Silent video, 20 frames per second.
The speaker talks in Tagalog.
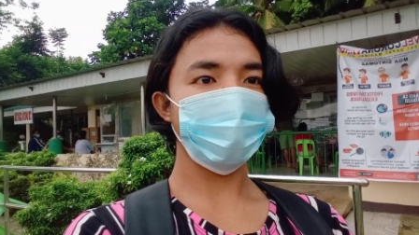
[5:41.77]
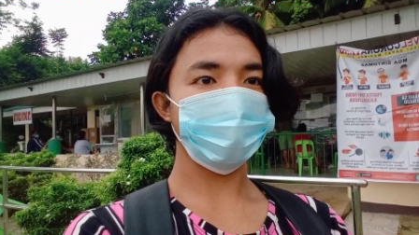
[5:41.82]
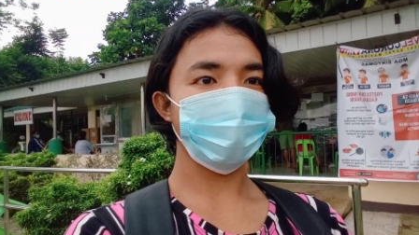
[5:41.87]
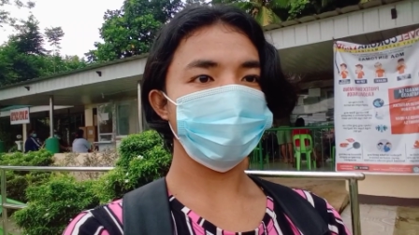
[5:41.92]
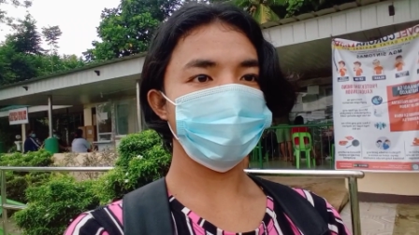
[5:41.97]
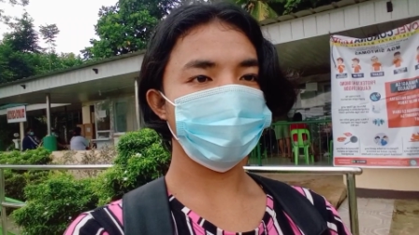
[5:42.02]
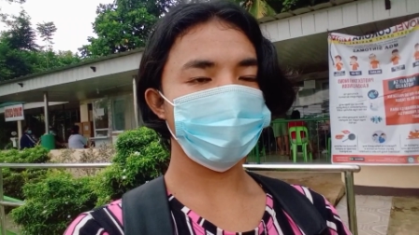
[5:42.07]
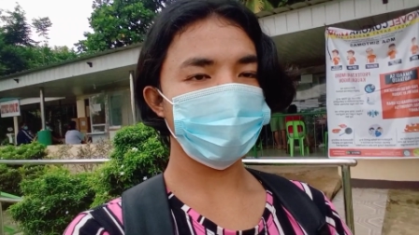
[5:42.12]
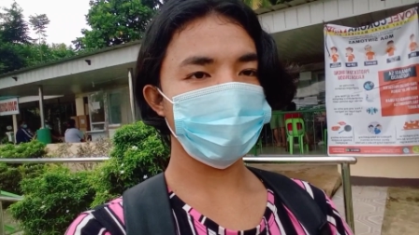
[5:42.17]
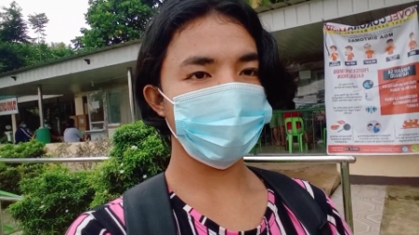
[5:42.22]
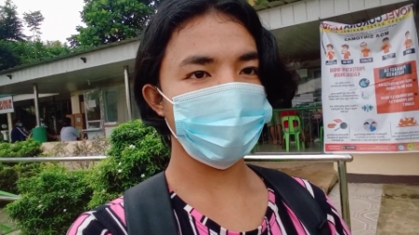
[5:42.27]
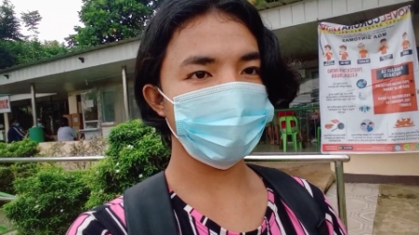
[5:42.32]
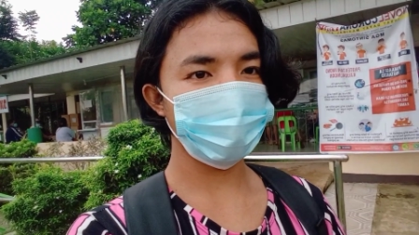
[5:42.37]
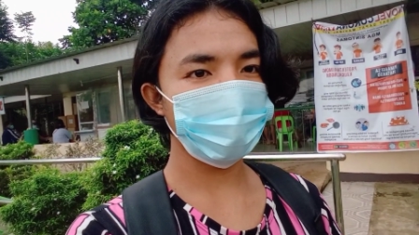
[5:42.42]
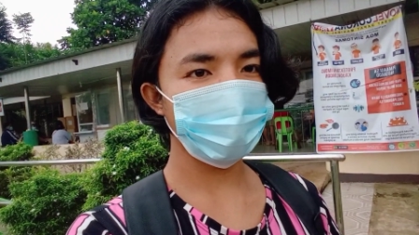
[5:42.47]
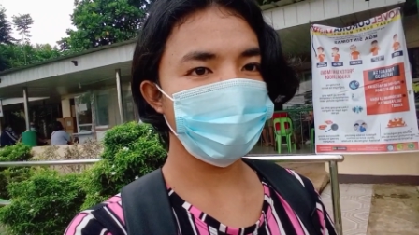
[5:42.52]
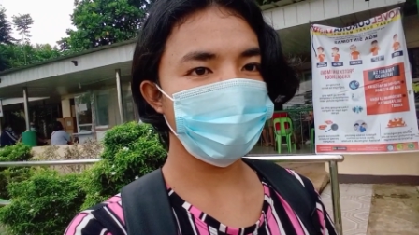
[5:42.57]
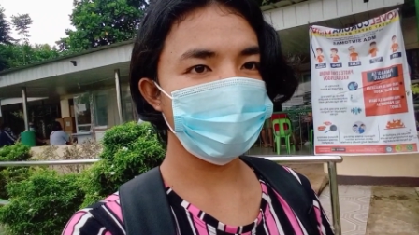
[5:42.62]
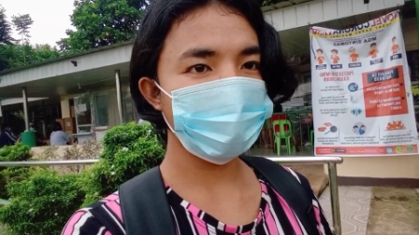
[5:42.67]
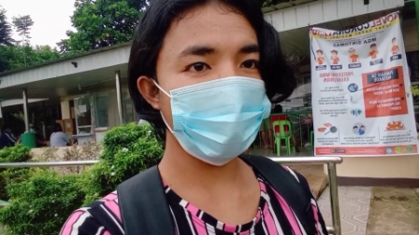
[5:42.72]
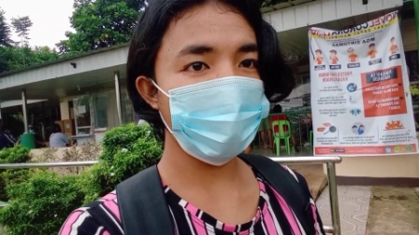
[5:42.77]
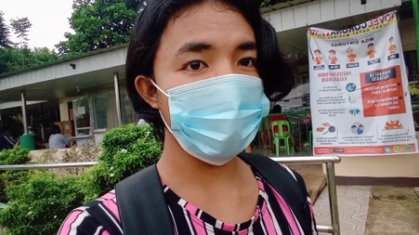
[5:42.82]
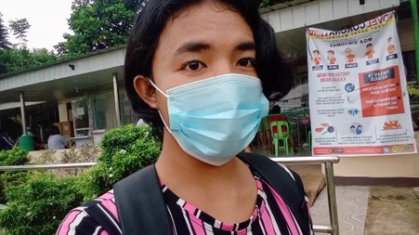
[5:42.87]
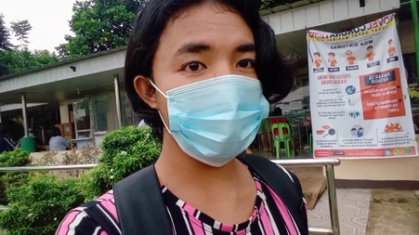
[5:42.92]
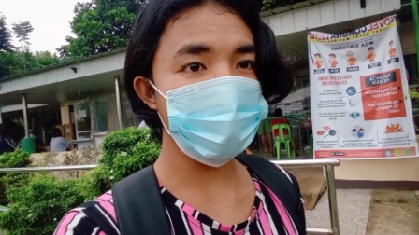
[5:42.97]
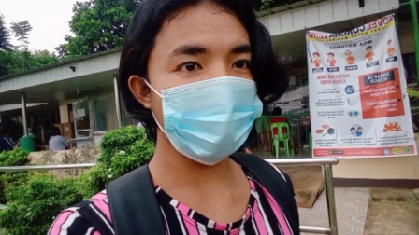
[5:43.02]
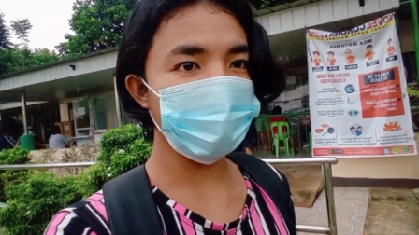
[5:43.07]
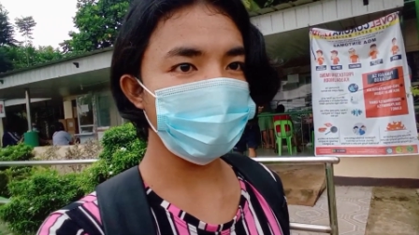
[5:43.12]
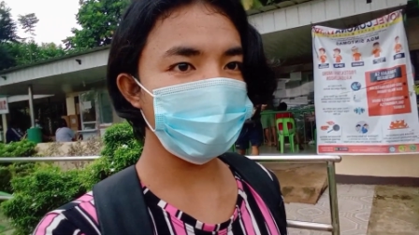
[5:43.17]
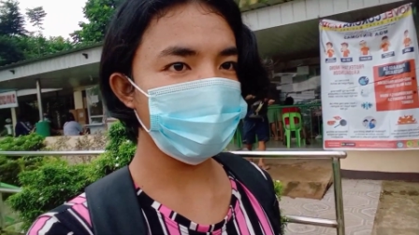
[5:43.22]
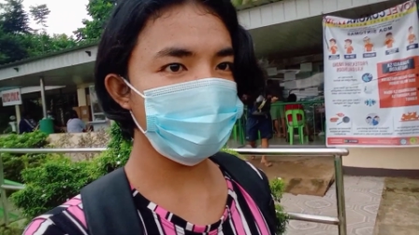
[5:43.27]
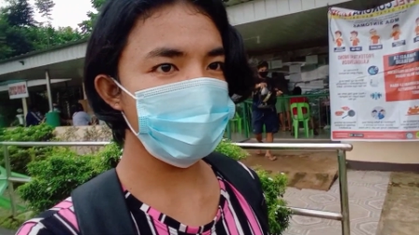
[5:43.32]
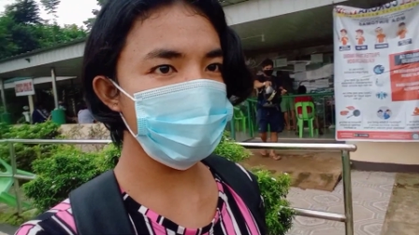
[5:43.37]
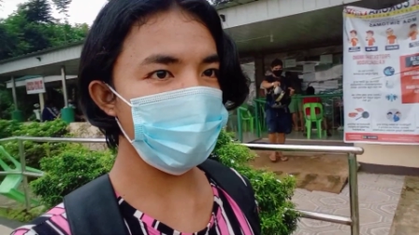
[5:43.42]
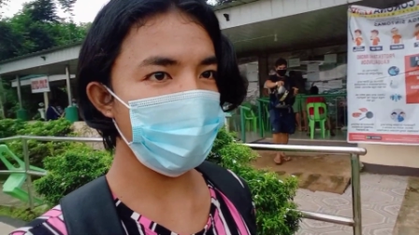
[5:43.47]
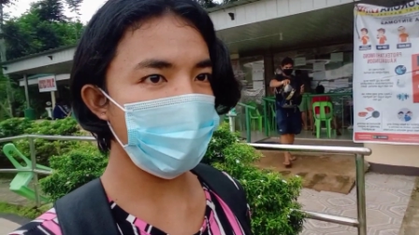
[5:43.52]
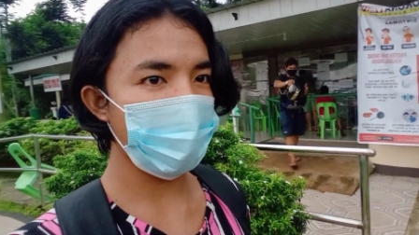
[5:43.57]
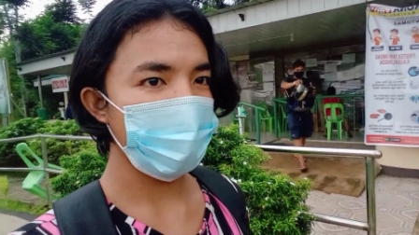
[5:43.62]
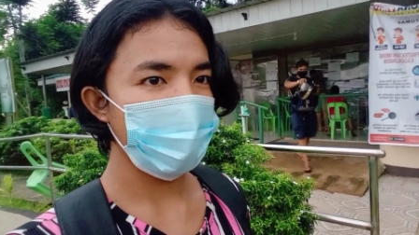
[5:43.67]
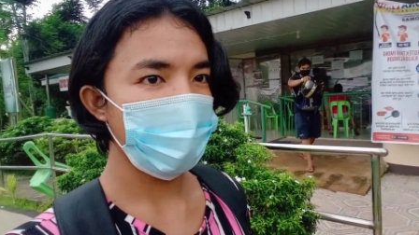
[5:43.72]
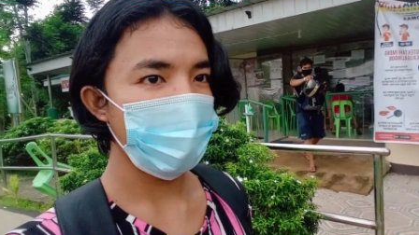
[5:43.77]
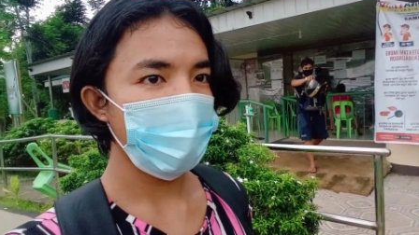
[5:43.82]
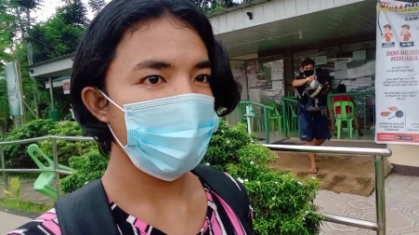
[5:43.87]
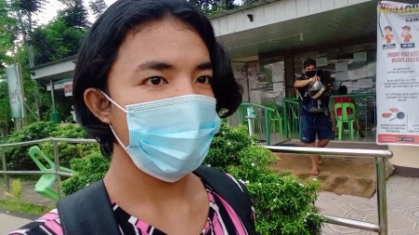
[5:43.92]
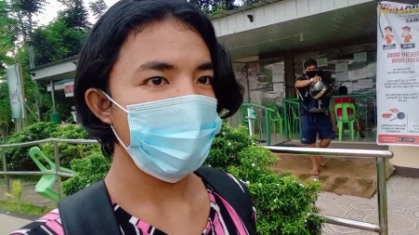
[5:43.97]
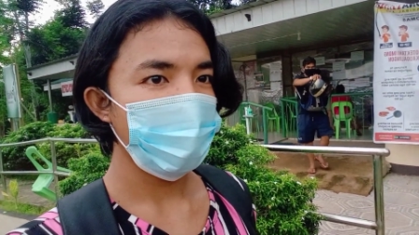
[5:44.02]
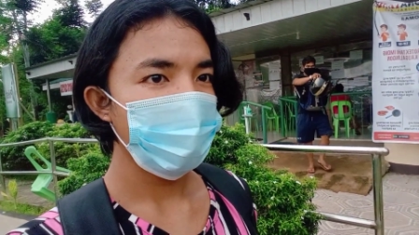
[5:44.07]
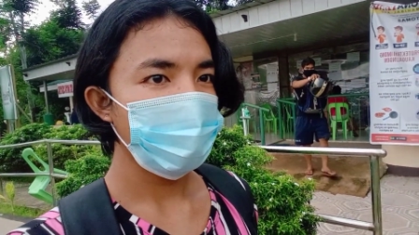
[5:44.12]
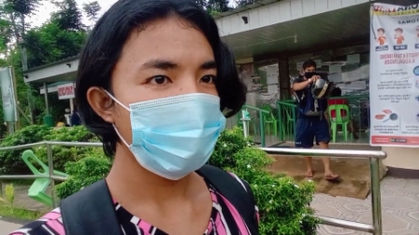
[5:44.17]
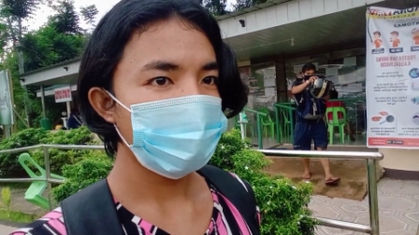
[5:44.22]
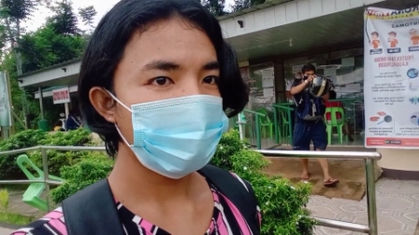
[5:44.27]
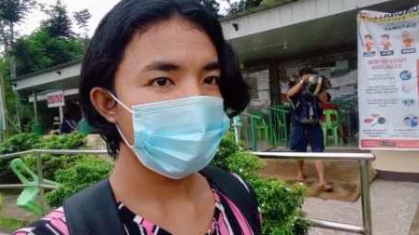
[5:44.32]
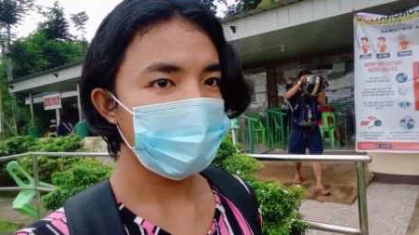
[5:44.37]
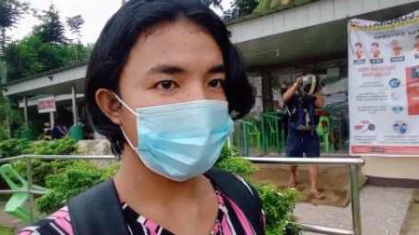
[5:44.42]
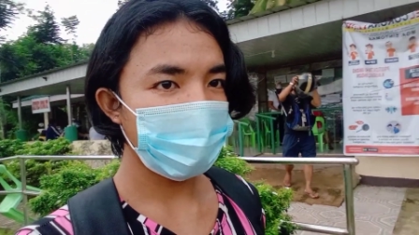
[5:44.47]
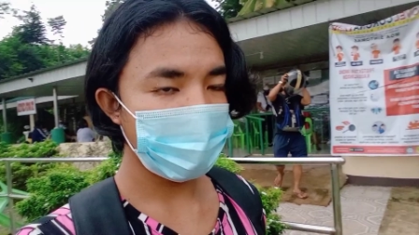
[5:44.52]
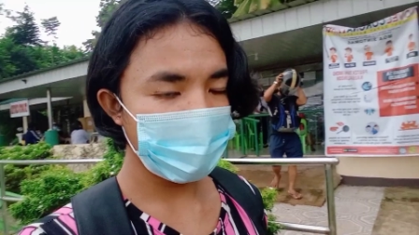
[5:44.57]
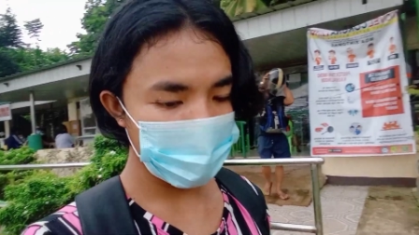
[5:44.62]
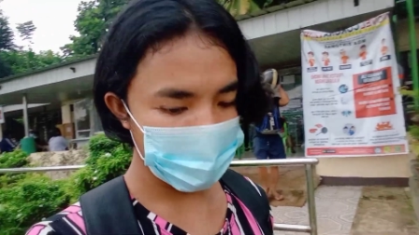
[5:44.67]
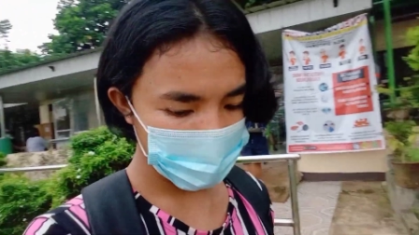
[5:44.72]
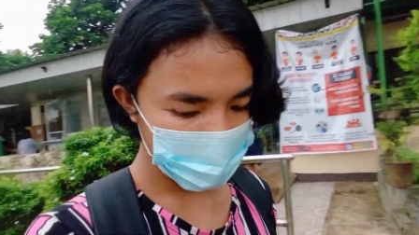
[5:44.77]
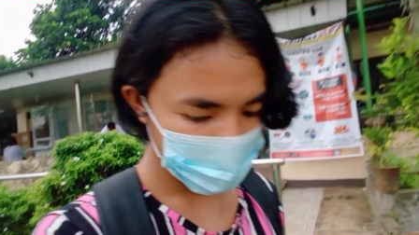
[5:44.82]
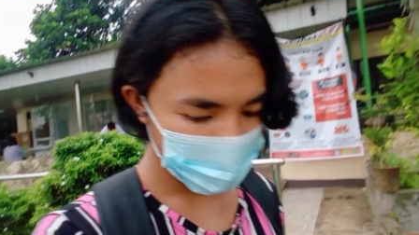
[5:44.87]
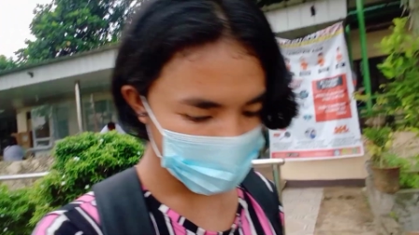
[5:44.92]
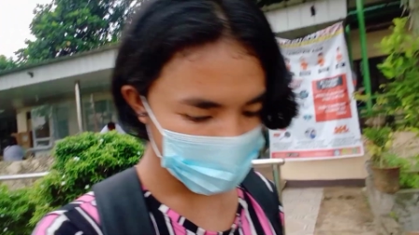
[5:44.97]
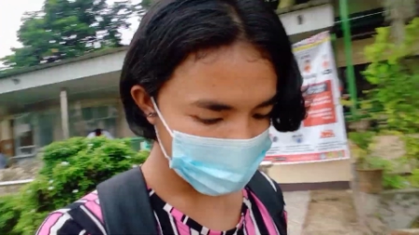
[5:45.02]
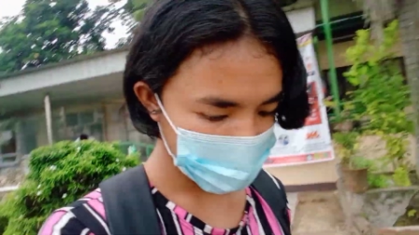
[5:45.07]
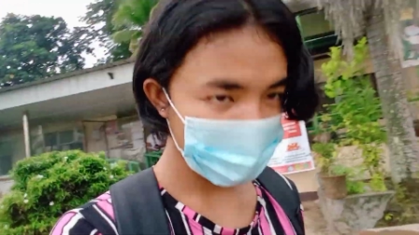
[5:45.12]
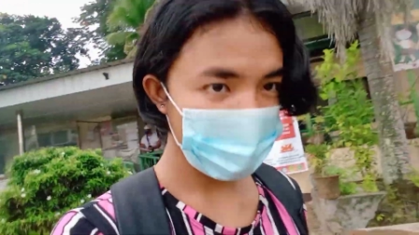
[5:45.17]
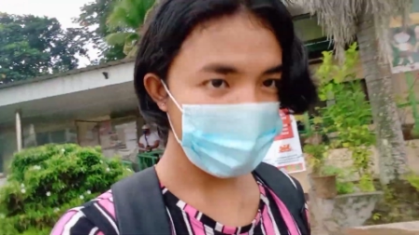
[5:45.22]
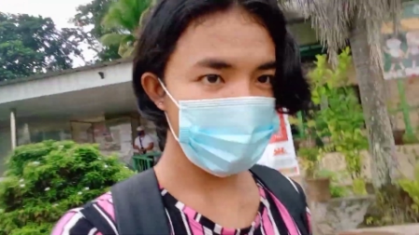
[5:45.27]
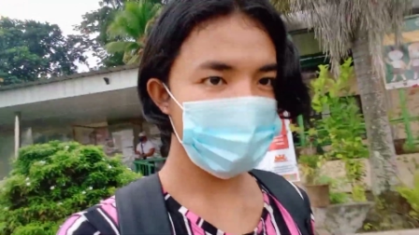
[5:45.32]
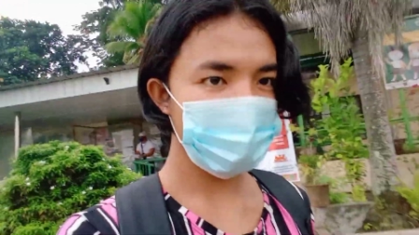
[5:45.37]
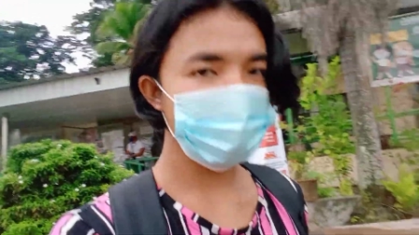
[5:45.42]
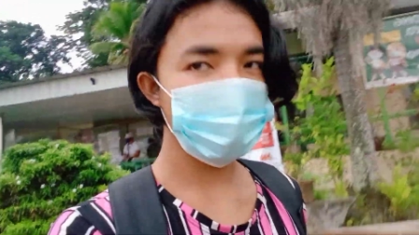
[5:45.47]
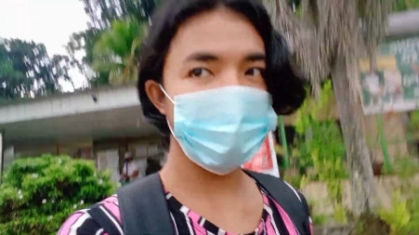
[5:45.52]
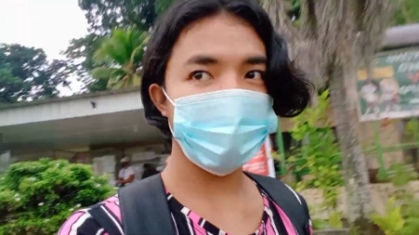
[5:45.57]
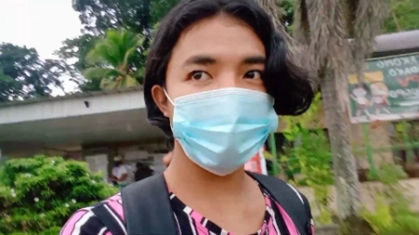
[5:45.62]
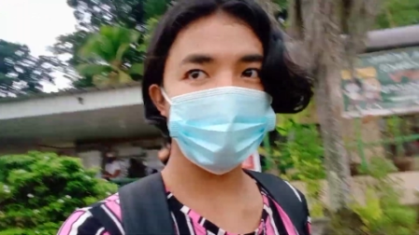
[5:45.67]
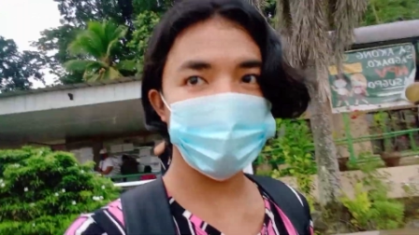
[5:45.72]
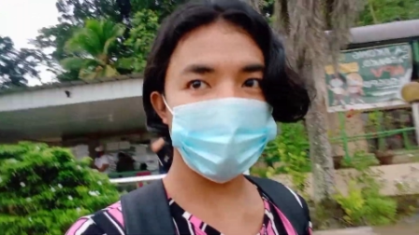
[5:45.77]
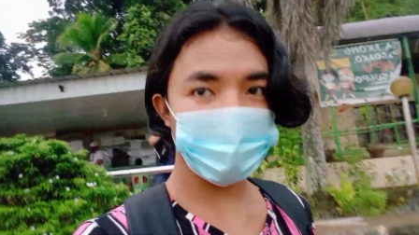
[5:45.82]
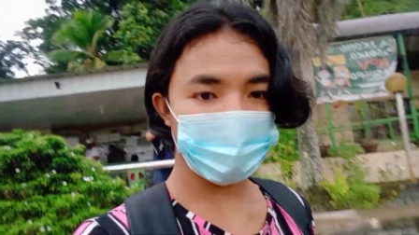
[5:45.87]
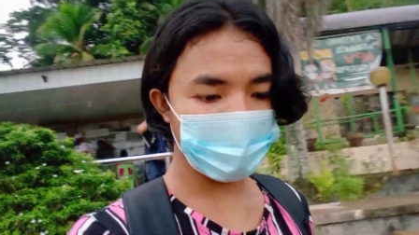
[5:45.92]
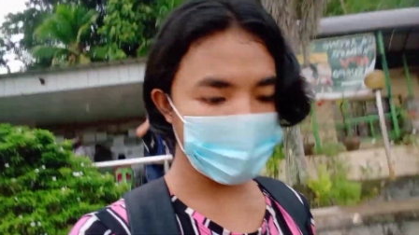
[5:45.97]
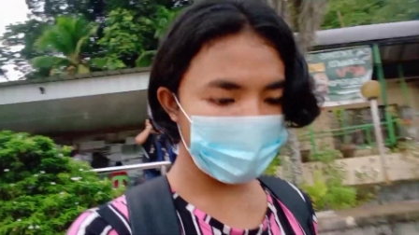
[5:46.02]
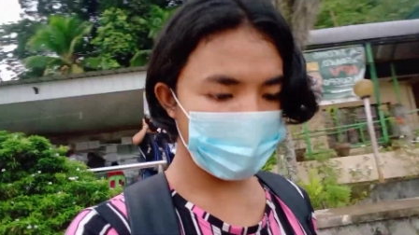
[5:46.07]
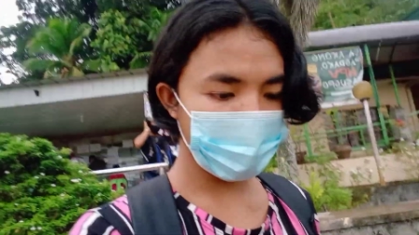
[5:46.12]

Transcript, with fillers: Good morning everyone. Tapos na ako dito sa medical center.